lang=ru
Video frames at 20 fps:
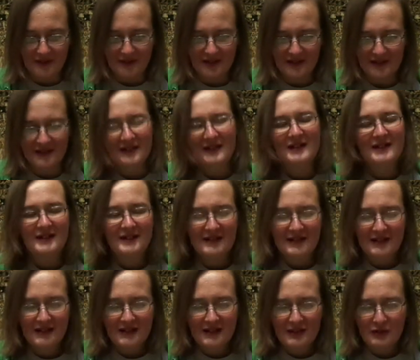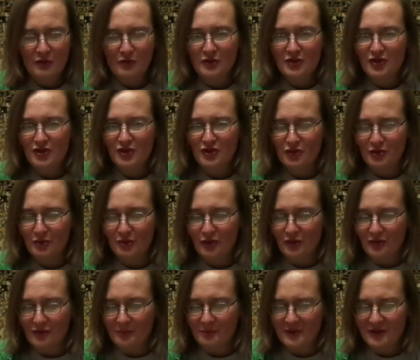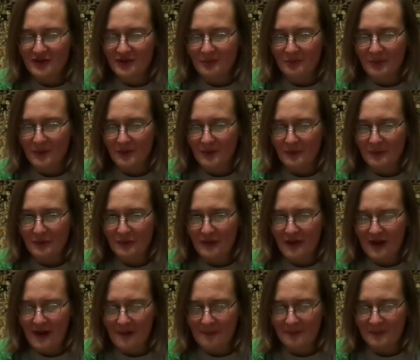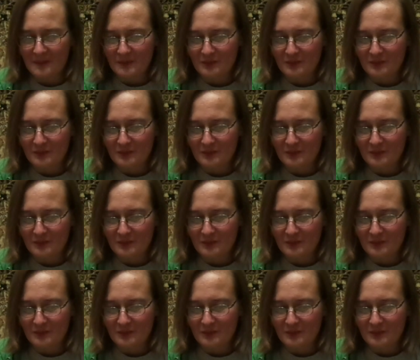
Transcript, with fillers: И хоть жизнь у нее, в принципе, была,